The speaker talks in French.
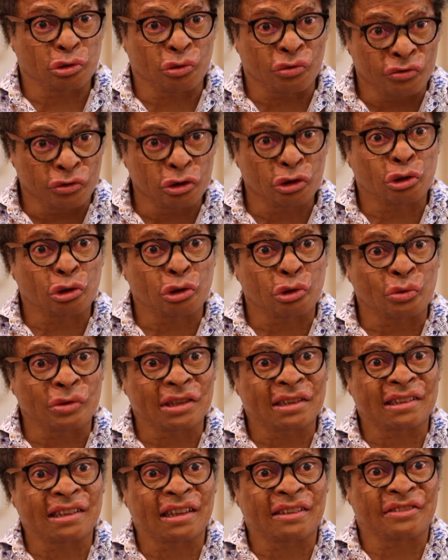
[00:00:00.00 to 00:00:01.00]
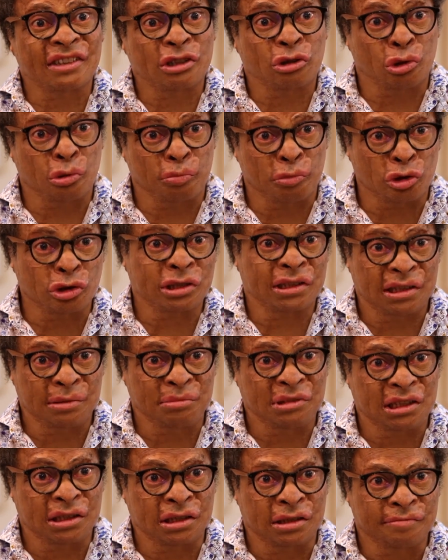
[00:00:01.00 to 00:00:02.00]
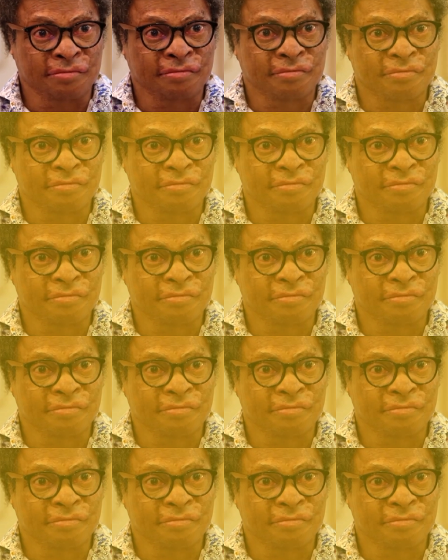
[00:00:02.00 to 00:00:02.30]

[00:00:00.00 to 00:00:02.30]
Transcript: puisqu'on veut que ce soit un service de proximité.